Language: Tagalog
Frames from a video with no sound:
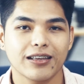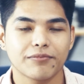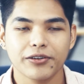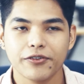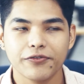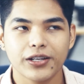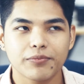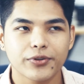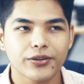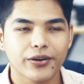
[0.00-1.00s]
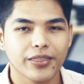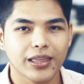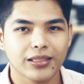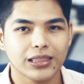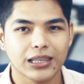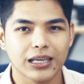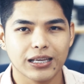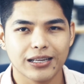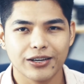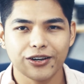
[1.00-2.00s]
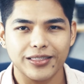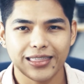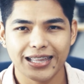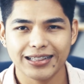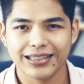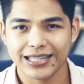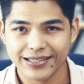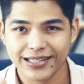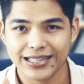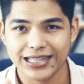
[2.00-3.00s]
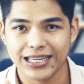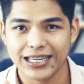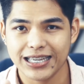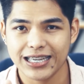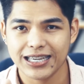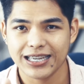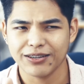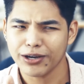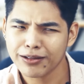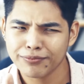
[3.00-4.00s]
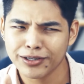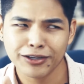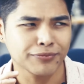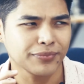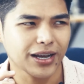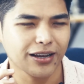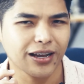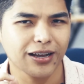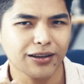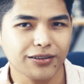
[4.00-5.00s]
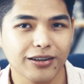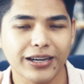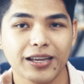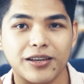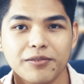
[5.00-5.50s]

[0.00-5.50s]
mafe-feel mo yung authentic, authenticity ba? May ganun ba? Ah, uh, okay.